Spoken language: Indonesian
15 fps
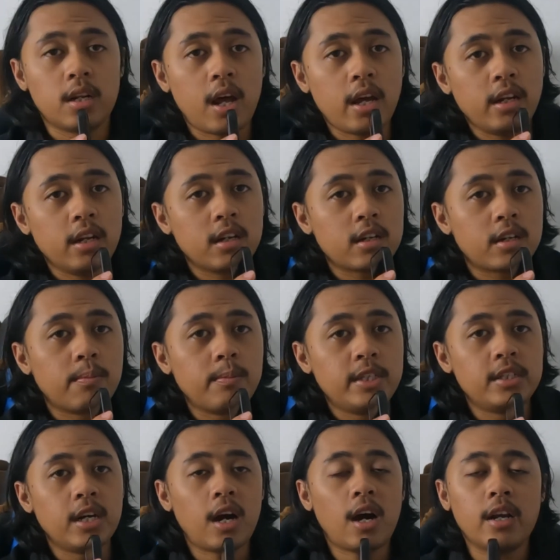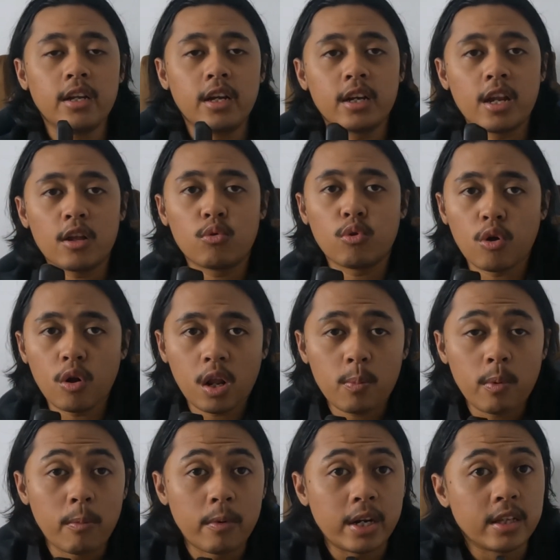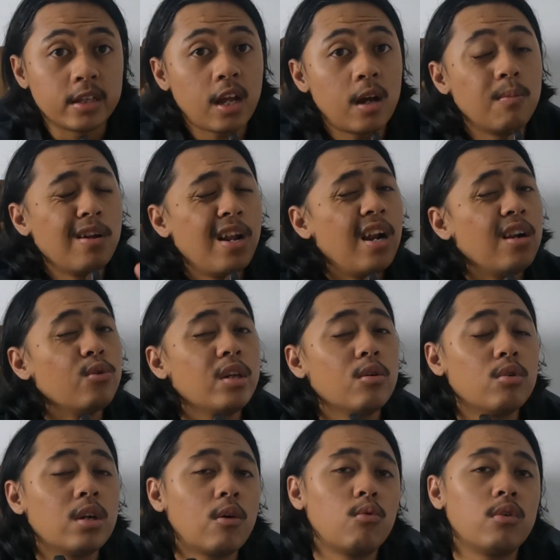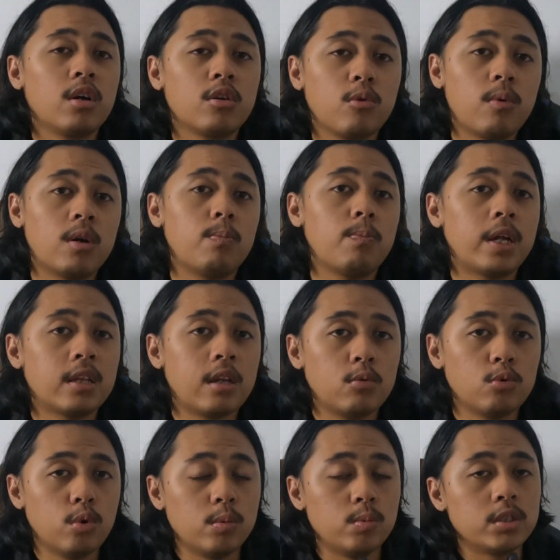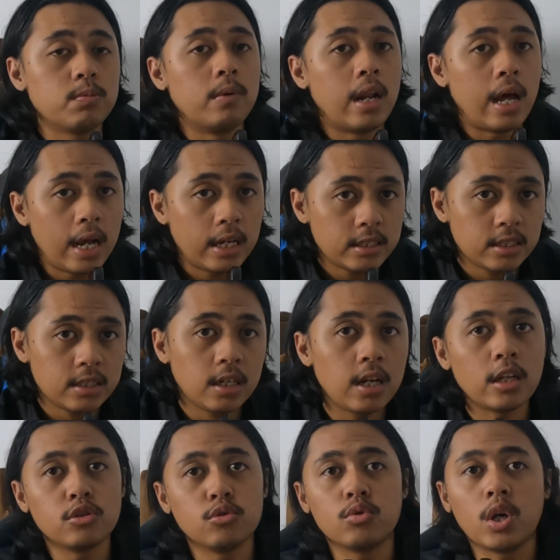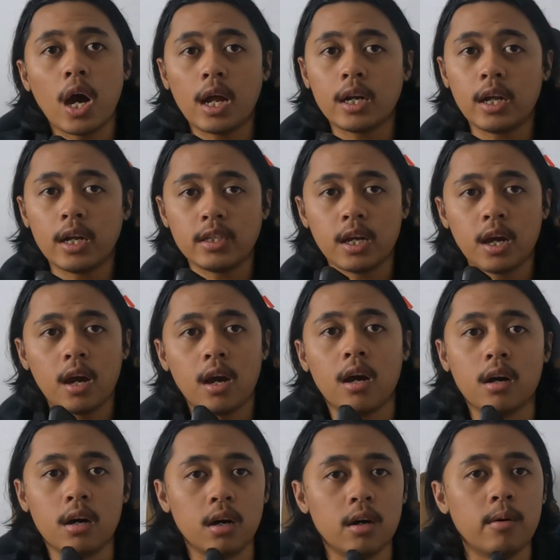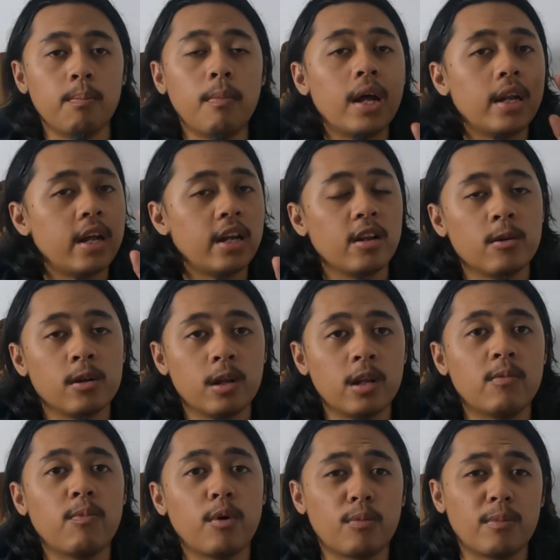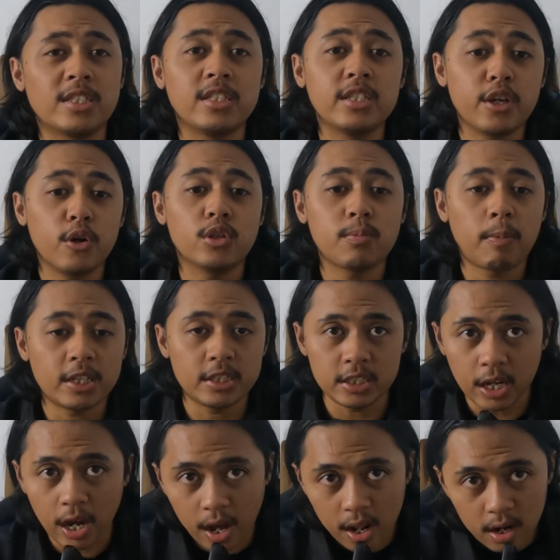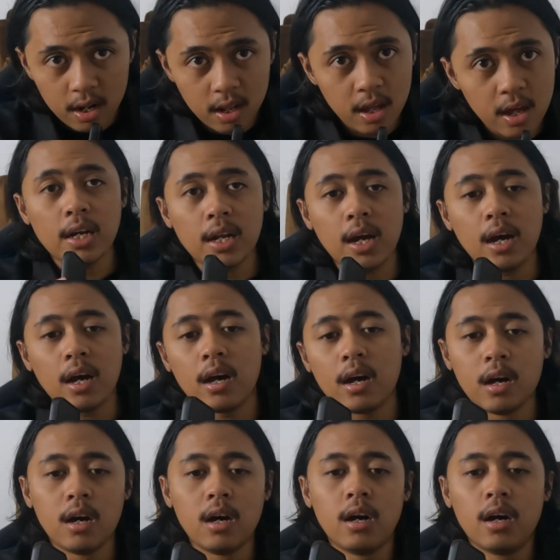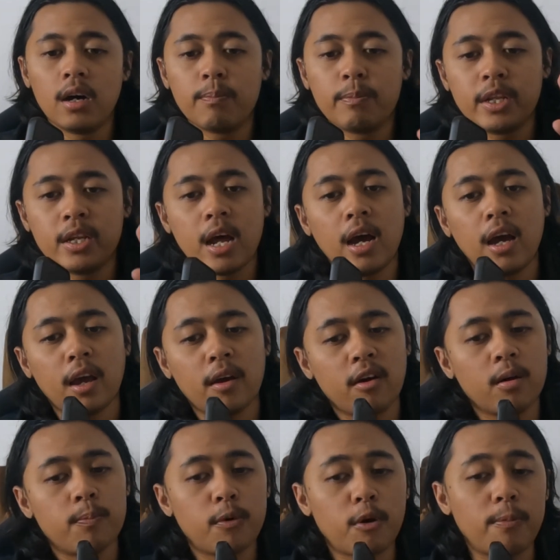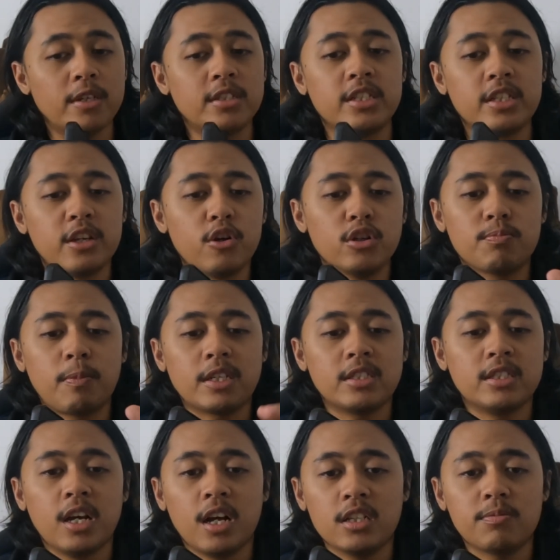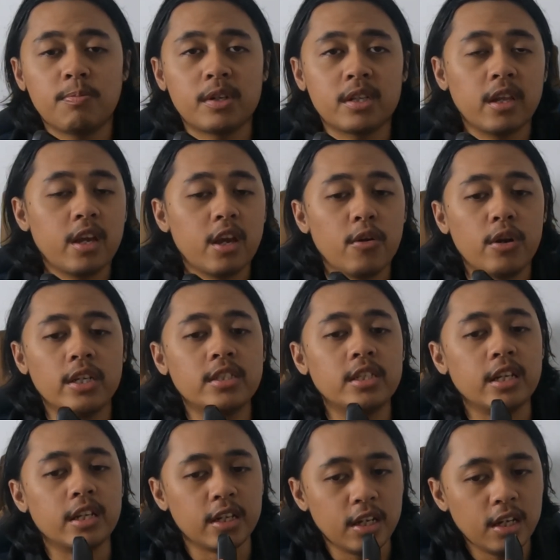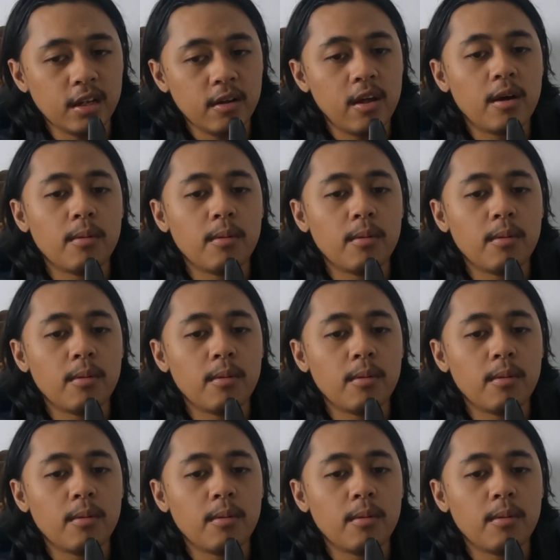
Selain kebijakan yang diatur oleh pemerintah melalui Undang-Undang Nomor 4 Tahun 2011 dan juga adanya uh, Badan Informasi Geospasial, pada uh, bidang profesi geospasial seperti geodesi ini